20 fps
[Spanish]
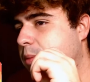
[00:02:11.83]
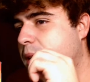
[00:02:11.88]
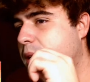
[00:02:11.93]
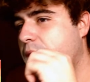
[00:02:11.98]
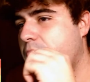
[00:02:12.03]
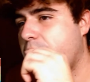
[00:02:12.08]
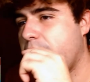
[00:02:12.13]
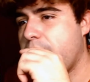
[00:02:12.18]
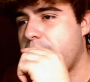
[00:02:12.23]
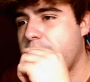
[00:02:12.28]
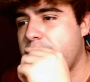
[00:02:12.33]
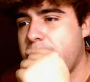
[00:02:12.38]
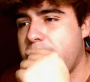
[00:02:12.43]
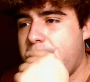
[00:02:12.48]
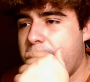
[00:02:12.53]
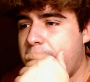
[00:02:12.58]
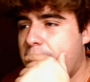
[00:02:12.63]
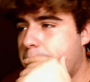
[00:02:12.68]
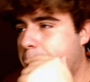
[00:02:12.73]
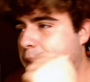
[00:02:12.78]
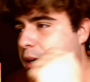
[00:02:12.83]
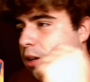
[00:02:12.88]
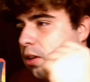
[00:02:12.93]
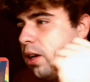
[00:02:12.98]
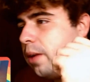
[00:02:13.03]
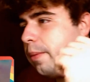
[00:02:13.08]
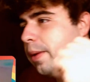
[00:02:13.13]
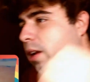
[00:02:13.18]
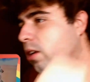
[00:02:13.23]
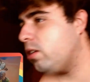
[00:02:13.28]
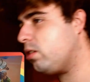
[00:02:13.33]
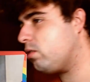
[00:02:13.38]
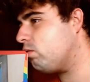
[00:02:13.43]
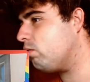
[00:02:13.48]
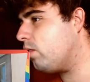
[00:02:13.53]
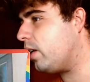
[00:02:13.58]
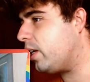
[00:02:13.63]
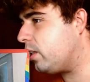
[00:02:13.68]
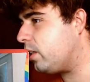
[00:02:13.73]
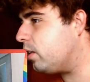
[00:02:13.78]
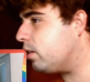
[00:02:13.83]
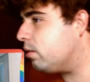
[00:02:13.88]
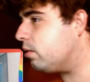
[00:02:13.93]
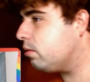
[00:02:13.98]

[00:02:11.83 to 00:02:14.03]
le. El hermano gemelo de Suga, tío.